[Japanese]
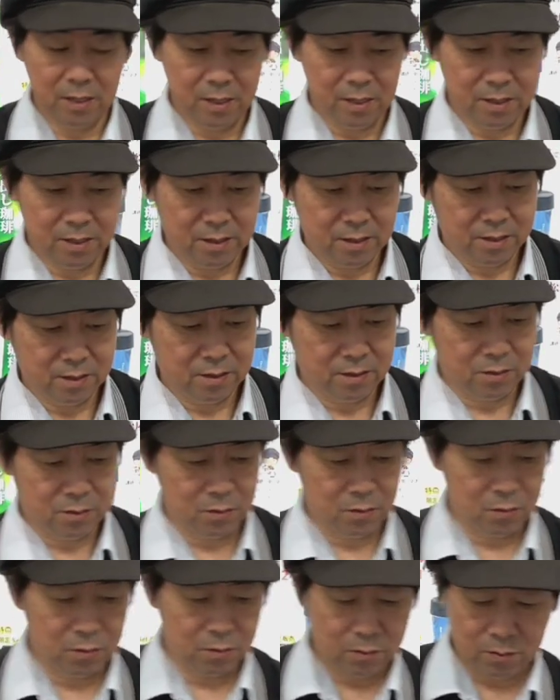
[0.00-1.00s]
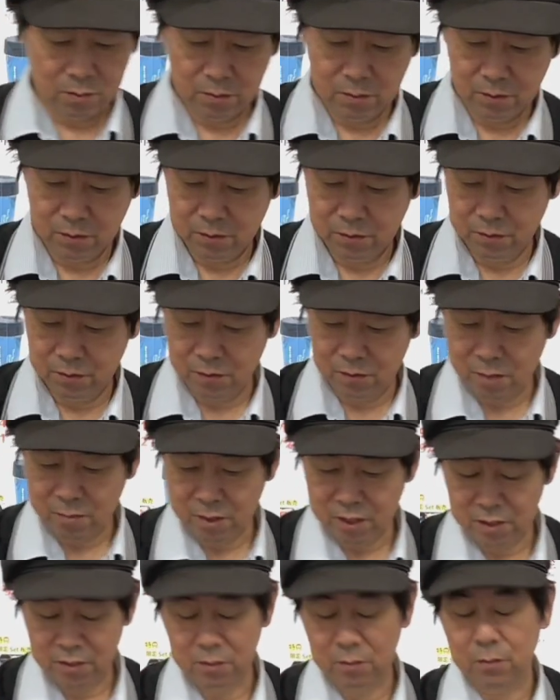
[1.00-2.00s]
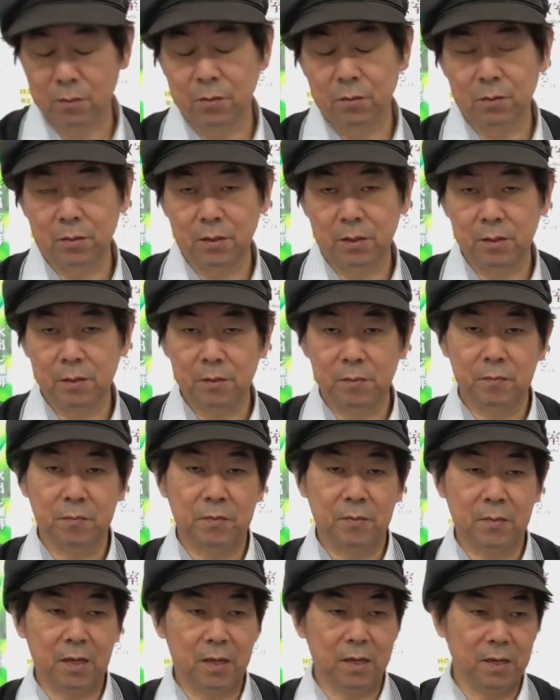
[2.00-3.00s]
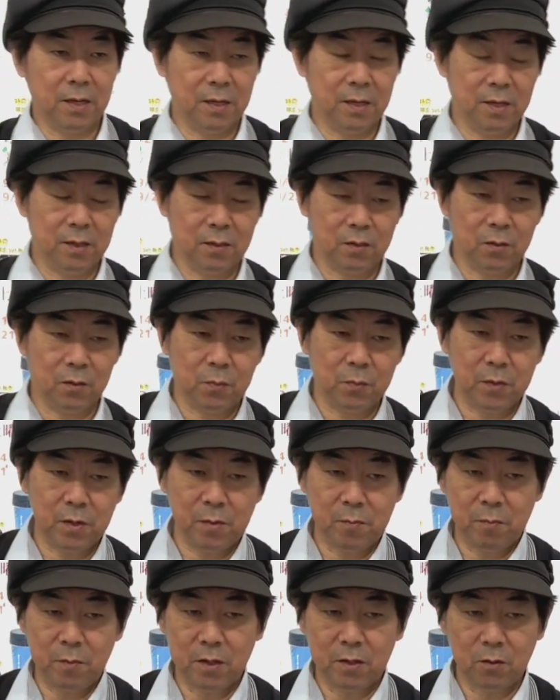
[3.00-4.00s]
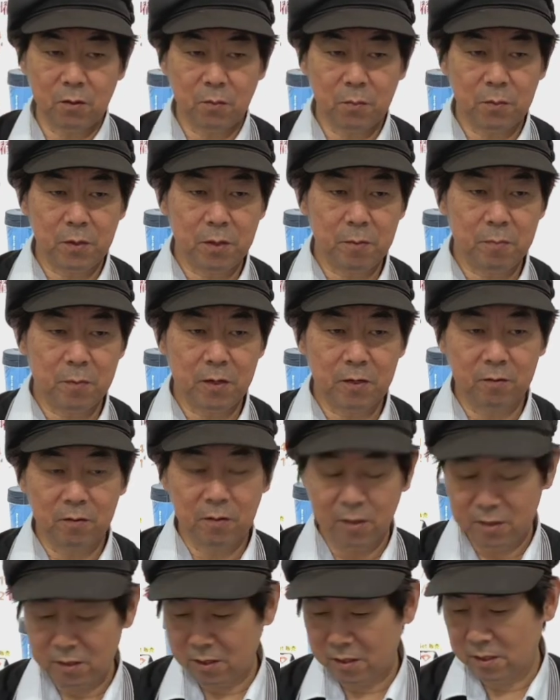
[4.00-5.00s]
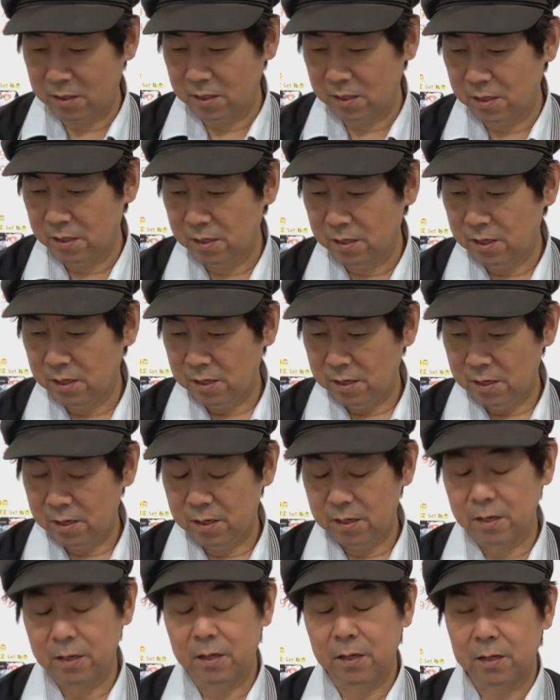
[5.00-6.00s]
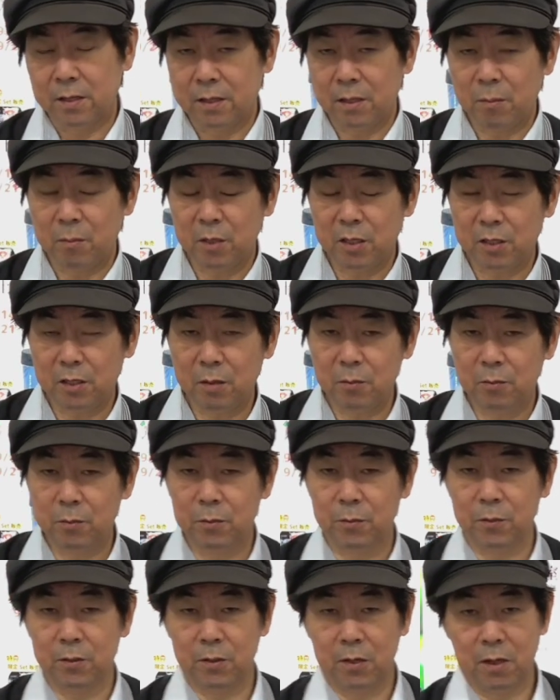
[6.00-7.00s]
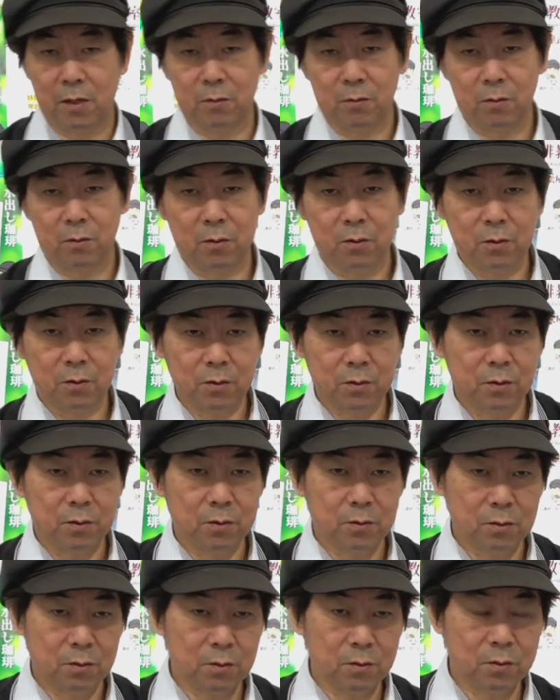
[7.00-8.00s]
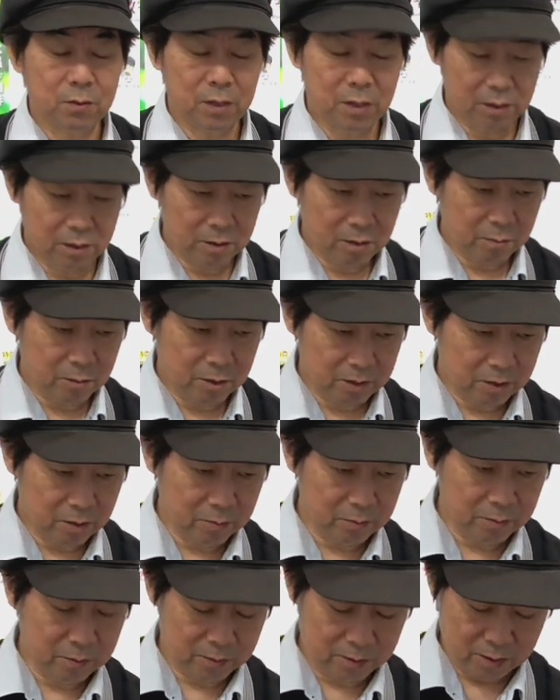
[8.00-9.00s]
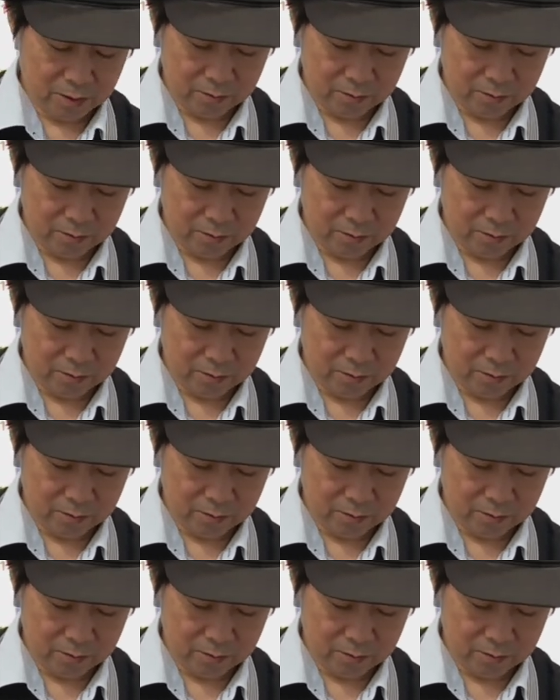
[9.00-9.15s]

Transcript: えー、と湯だまりのように、えー、とペーパーとペーパーの間に、えー、溜まった部分があると当然溜まった部分が